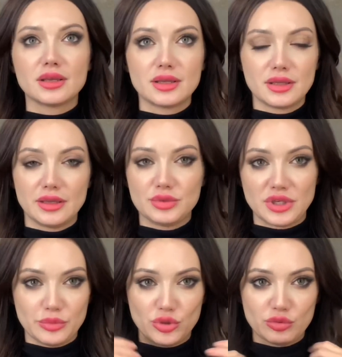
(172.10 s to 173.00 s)
Я вообще
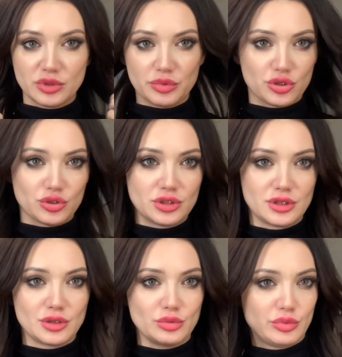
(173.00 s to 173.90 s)
объемные прически
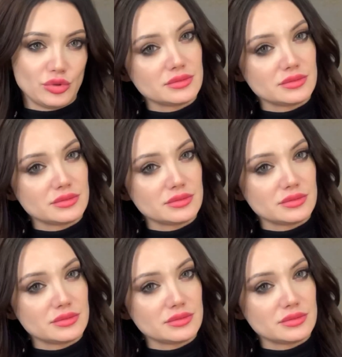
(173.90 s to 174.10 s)
не люблю.